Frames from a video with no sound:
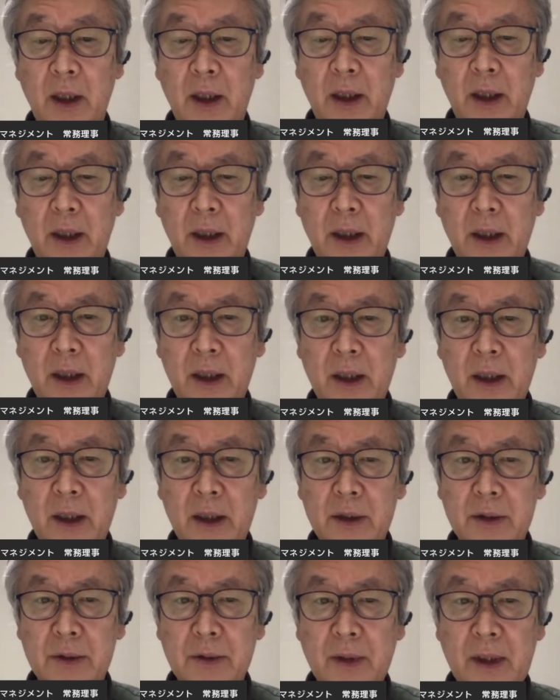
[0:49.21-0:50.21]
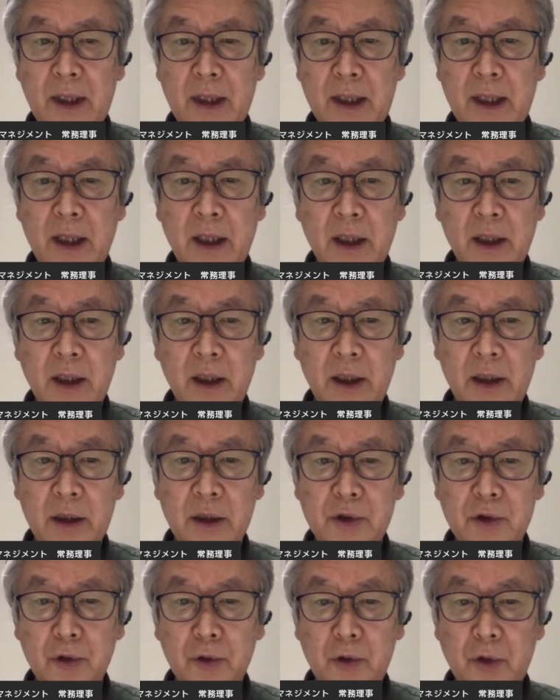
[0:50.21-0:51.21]
えー、それから、
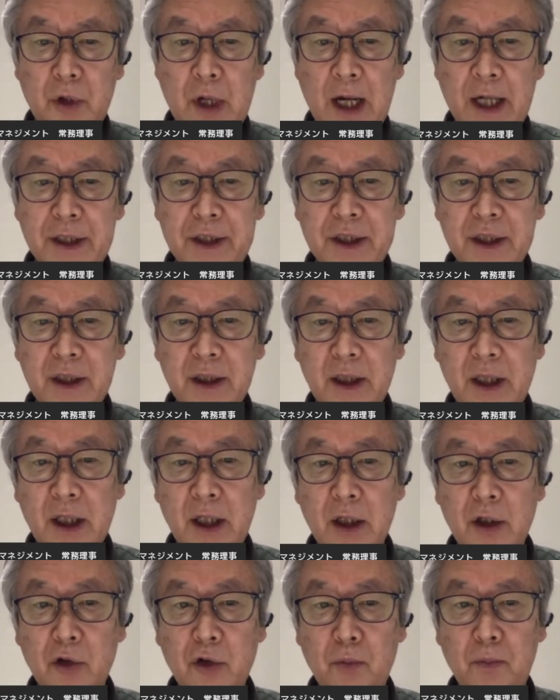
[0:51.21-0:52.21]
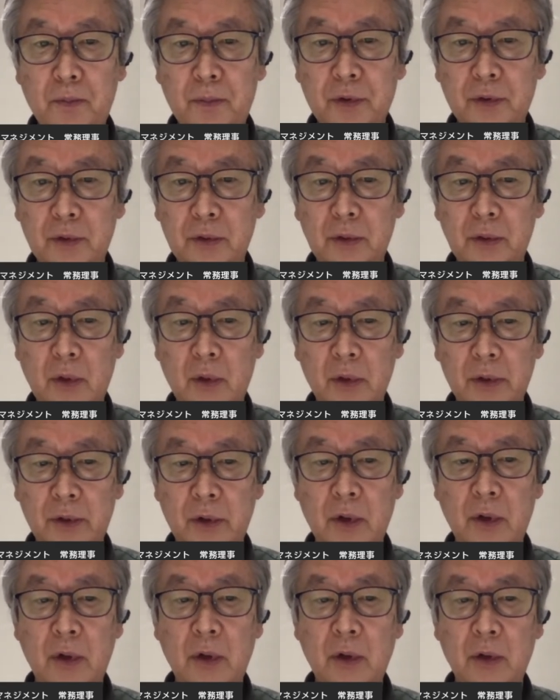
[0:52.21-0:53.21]
ちょっと配信がろっぷんほ
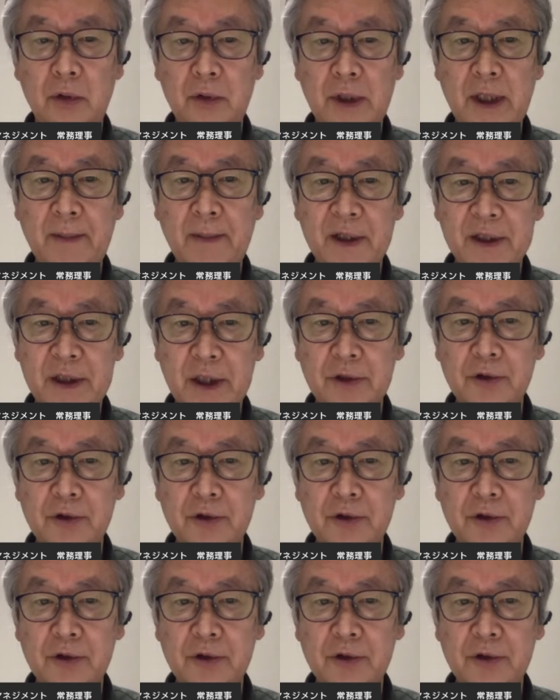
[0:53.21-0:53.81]
ど遅れました。